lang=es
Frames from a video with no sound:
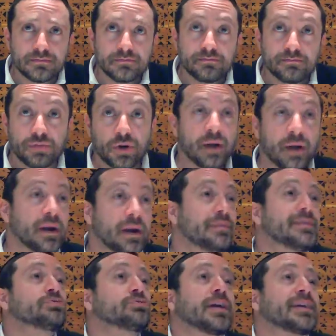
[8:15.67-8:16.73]
por haber
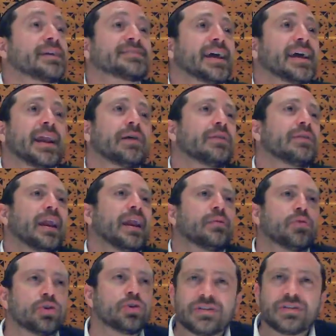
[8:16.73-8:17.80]
visto que esta era una
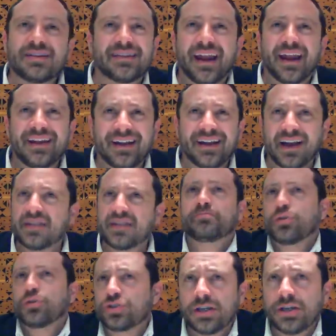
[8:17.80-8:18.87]
labor titánica,
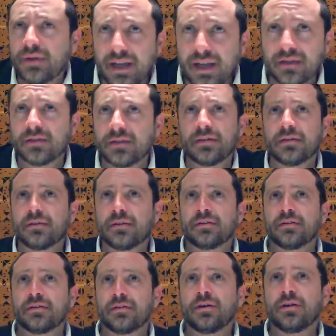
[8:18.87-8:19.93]
imposible,
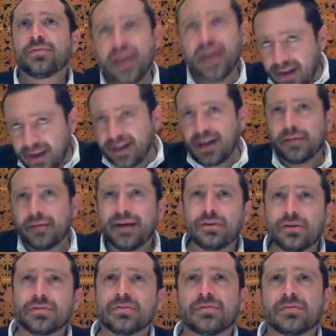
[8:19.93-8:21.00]
lo hubieran
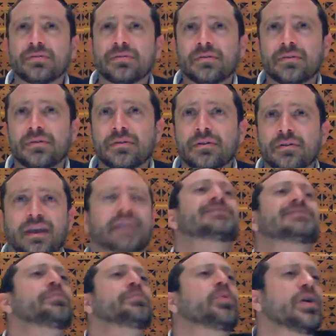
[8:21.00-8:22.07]
reclamado. ¿Qué
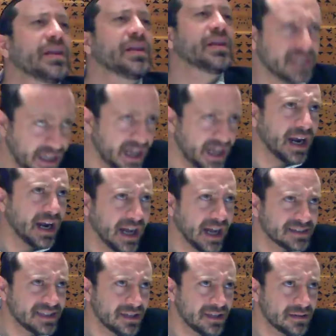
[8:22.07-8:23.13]
sí puedes? ¿Ir a la
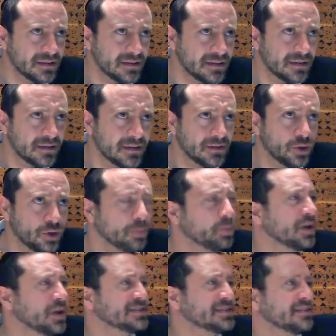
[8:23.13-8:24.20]
casa? No
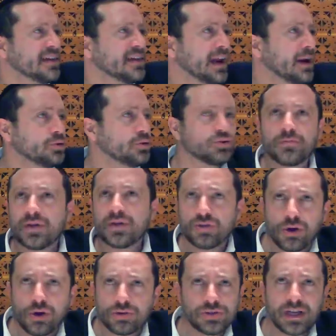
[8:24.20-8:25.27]
puedes entrar a los
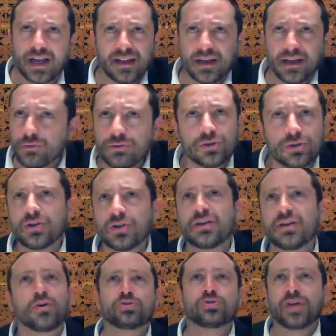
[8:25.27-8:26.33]
dormitorios de cada uno
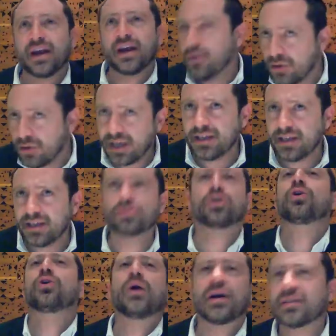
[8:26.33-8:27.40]
y contar. Ok, no
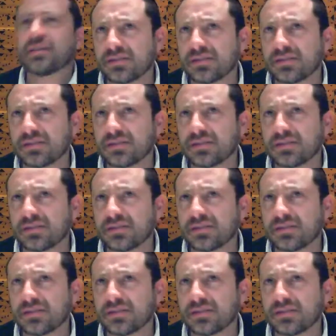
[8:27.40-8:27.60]
lo hagas.